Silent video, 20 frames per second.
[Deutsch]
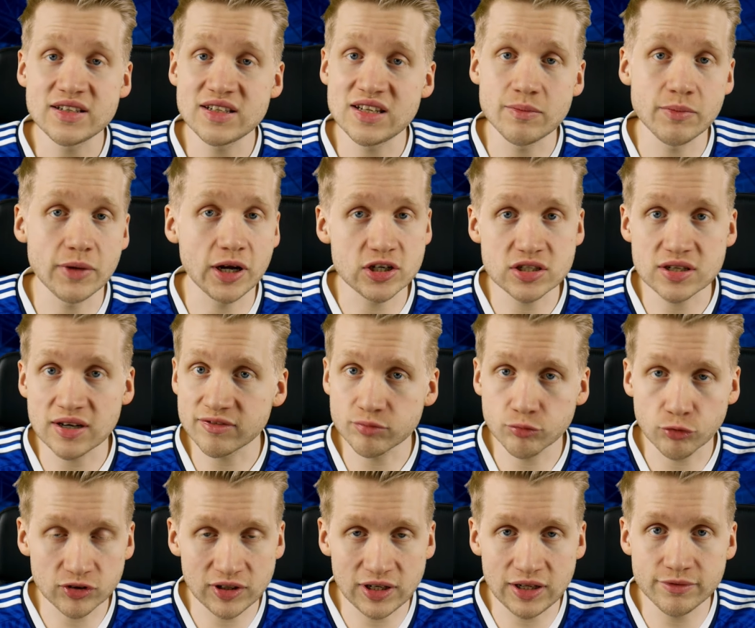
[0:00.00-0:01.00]
die Mannschaft
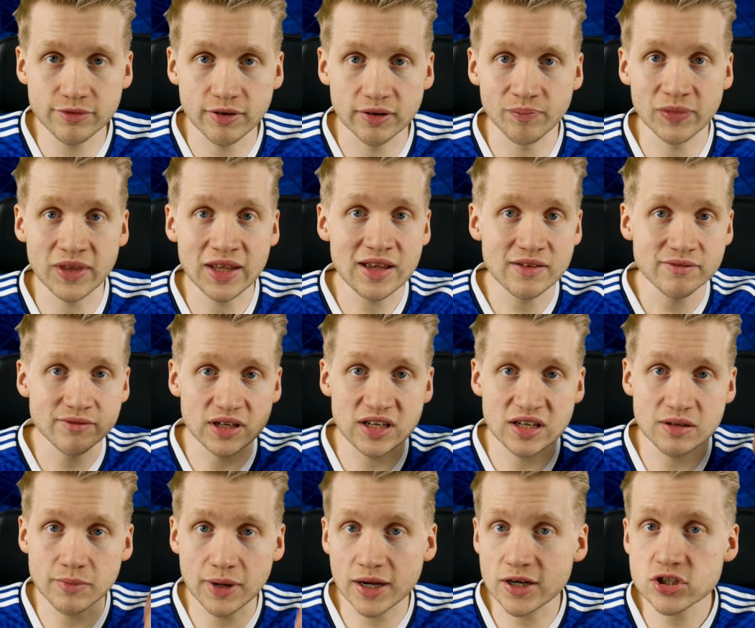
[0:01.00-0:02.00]
muss liefern. Wenn
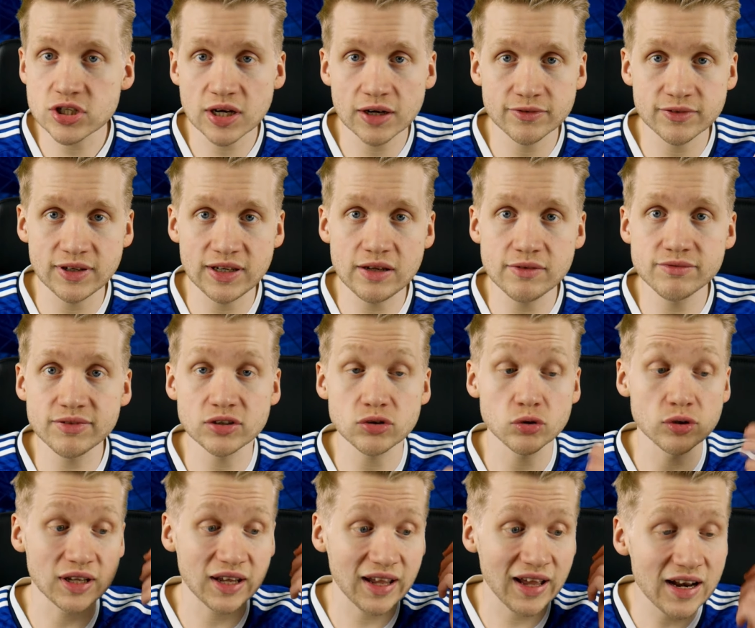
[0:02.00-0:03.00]
die Mannschaft liefert
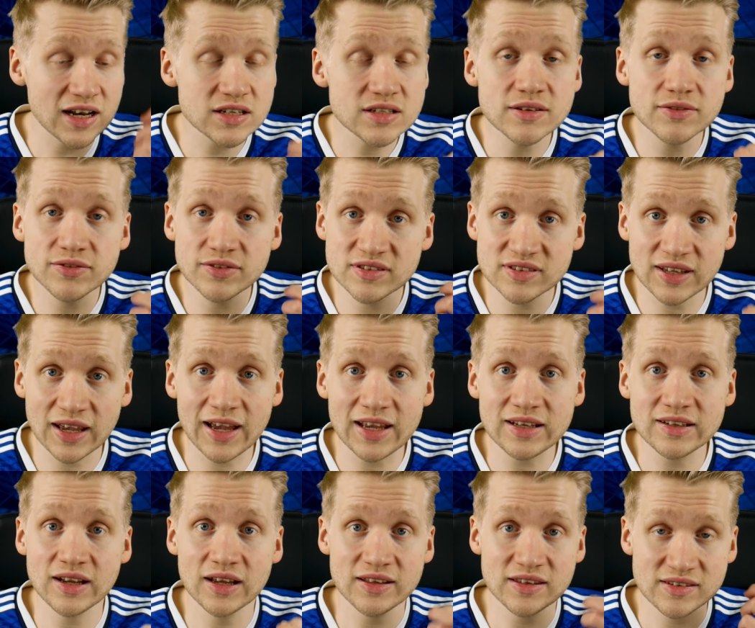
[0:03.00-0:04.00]
und relativ
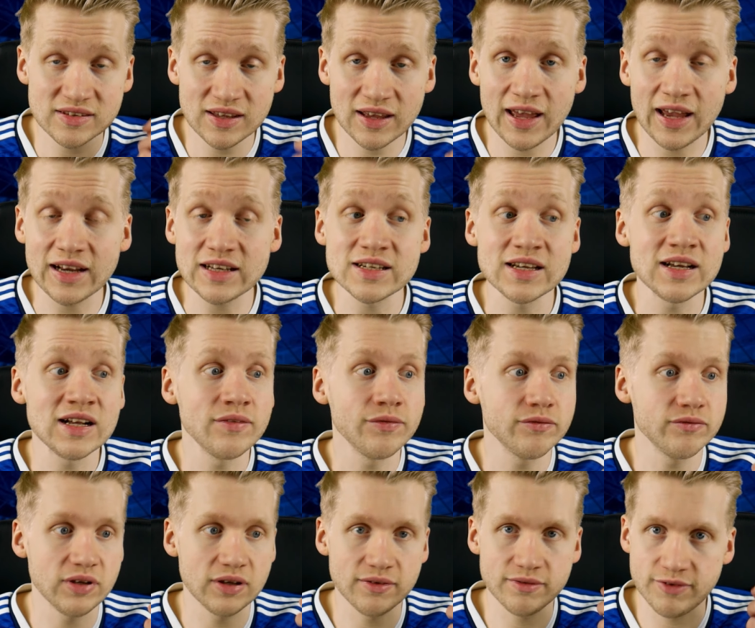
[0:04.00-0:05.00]
zeitnah zeigt,
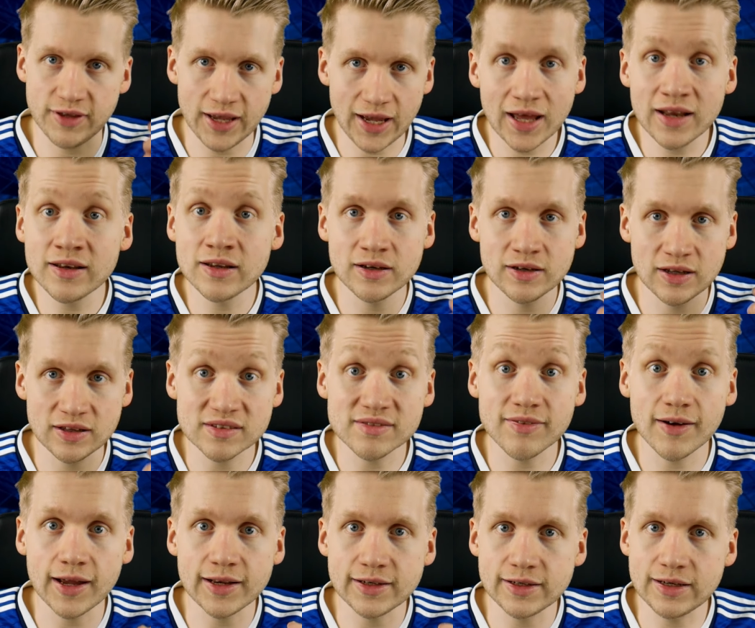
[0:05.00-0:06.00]
wir werden in der
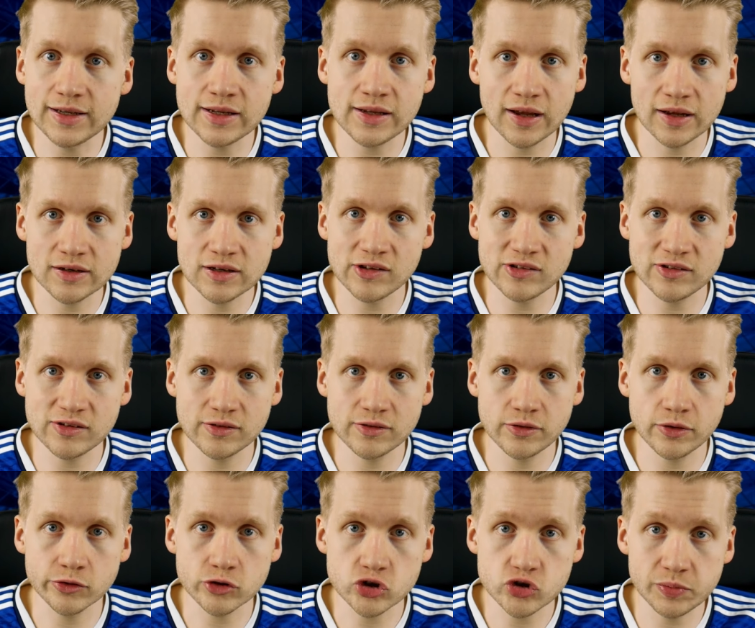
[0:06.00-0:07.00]
zweiten Liga nächste
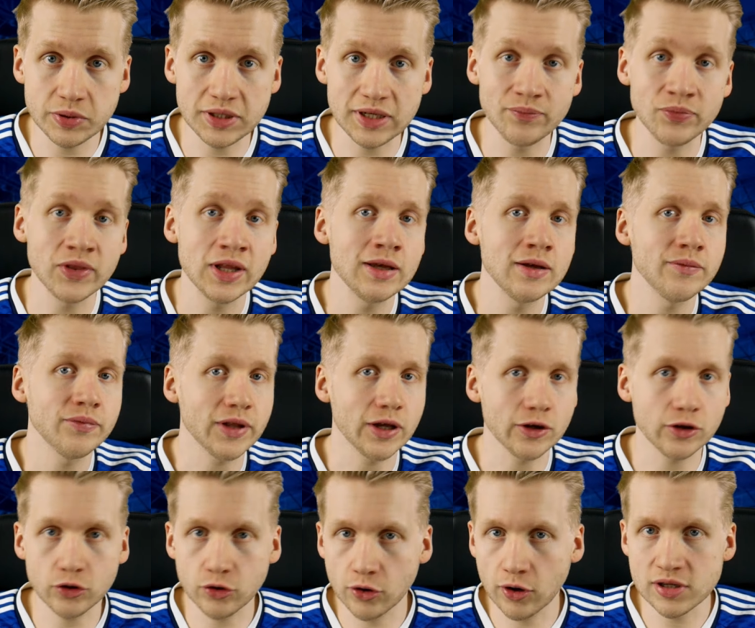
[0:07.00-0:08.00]
Saison spielen,
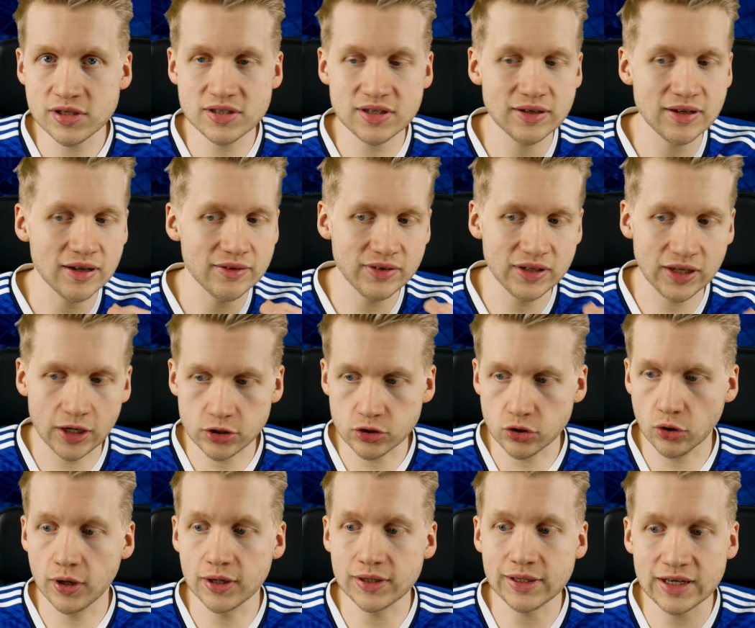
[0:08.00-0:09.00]
dann könnte da wieder
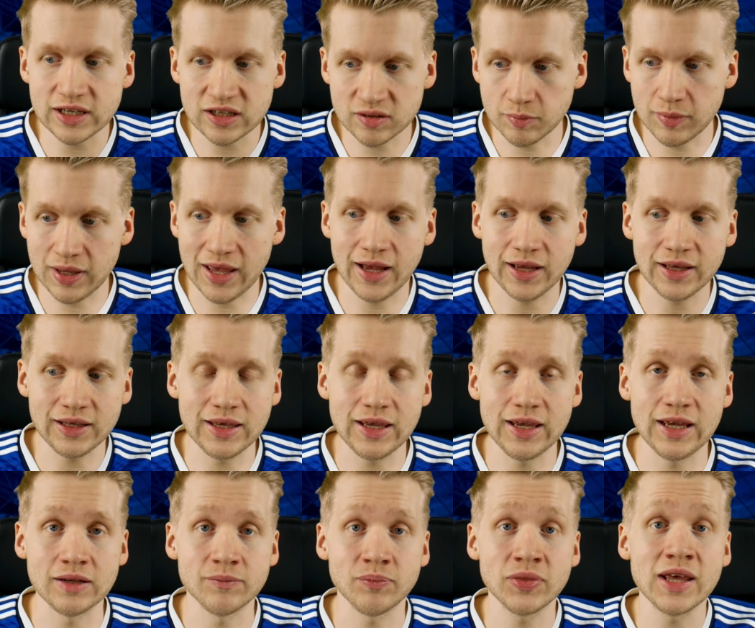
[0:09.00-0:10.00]
deutlich mehr
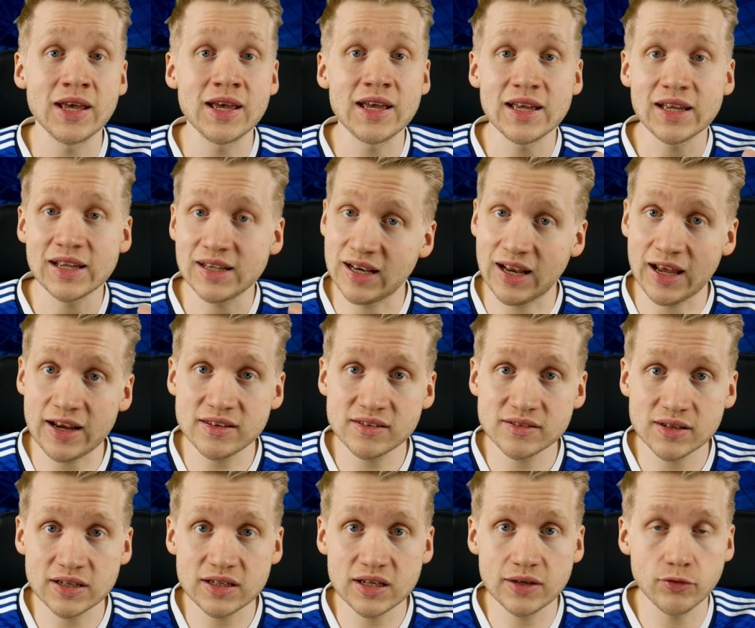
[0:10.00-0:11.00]
gehen.
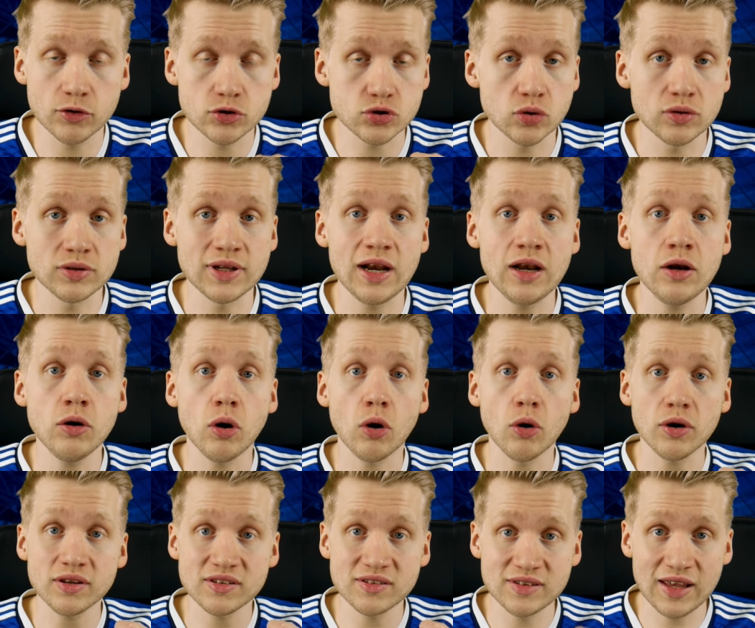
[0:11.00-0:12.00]
Gleichzeitig wird Tonello
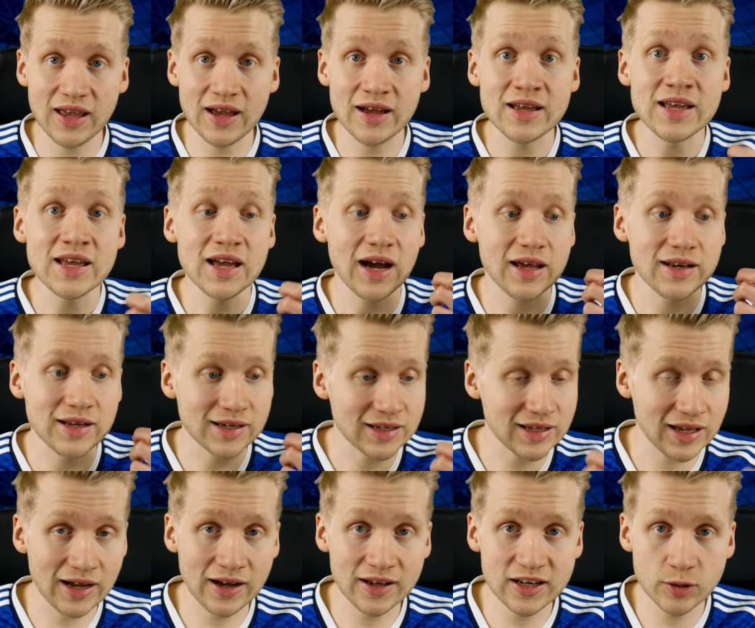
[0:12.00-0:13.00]
auch sehr an der
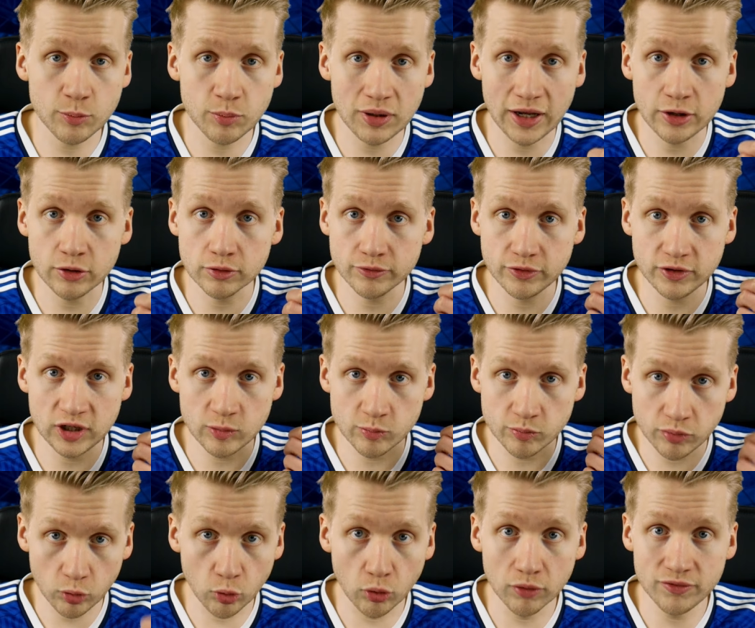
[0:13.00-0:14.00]
Kaderplanung für den
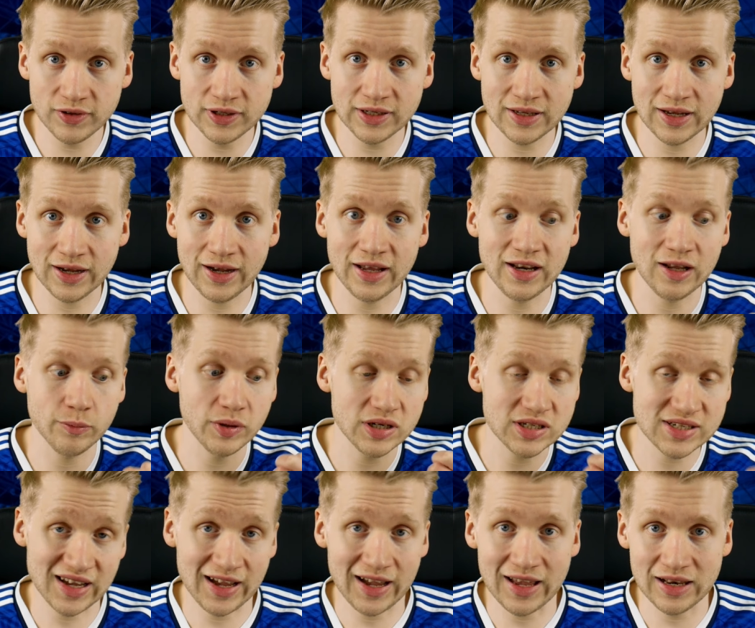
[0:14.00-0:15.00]
Profikader
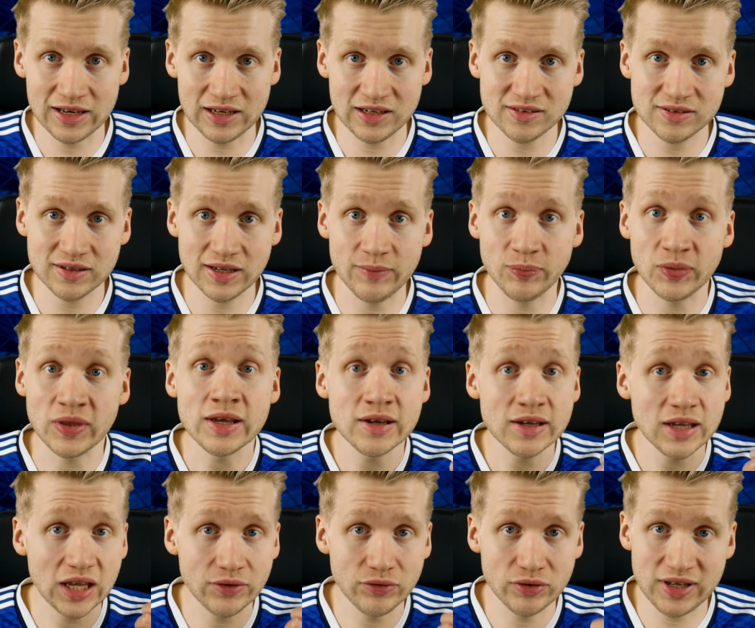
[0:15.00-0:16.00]
beteiligt sein.
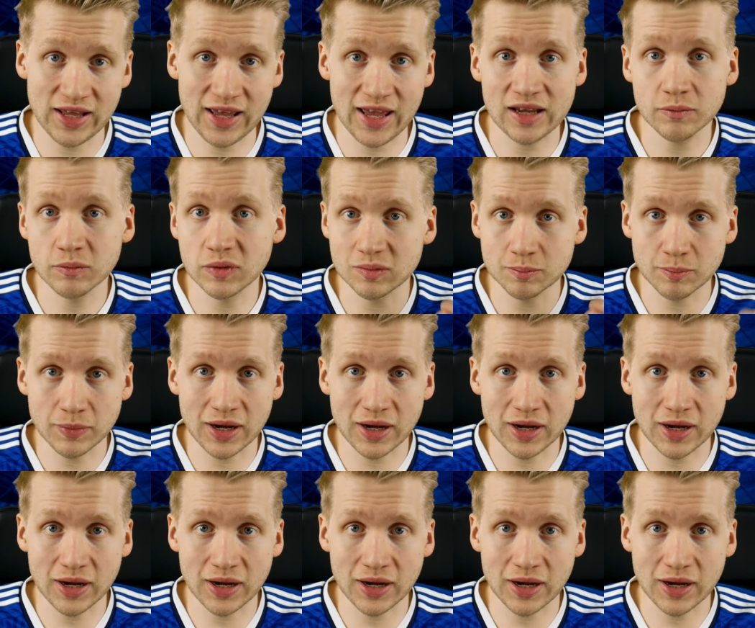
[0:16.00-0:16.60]
Er wird eng mit